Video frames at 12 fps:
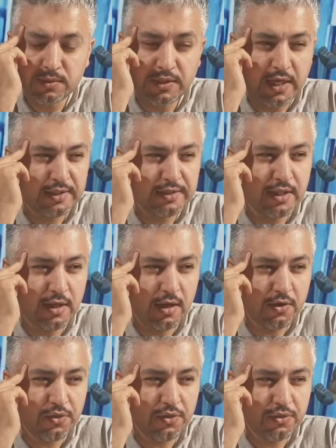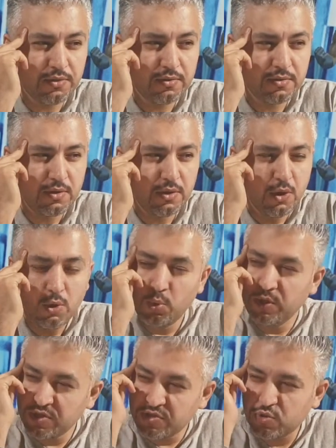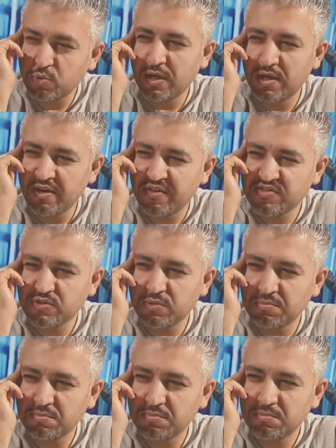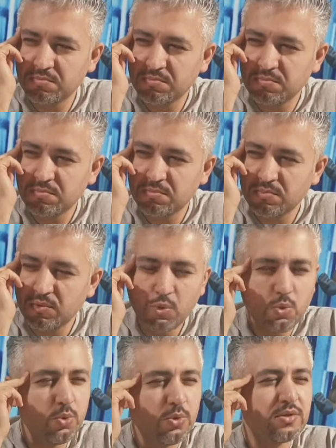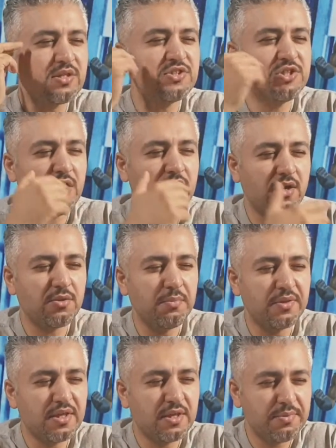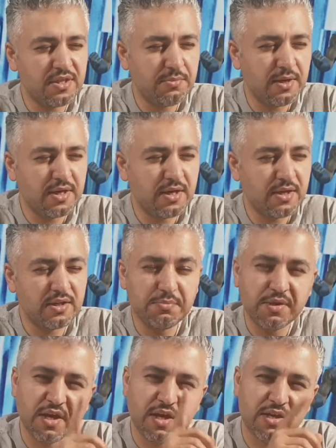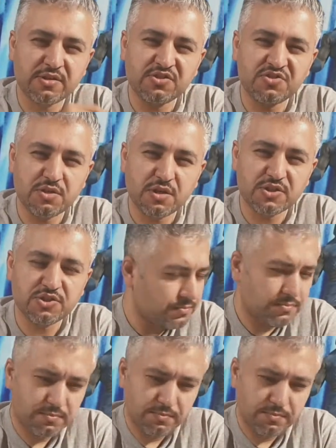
تعدى الارض ويحسون على نفسهم وترجع الارض مثل ما كانت من غير ديستركشن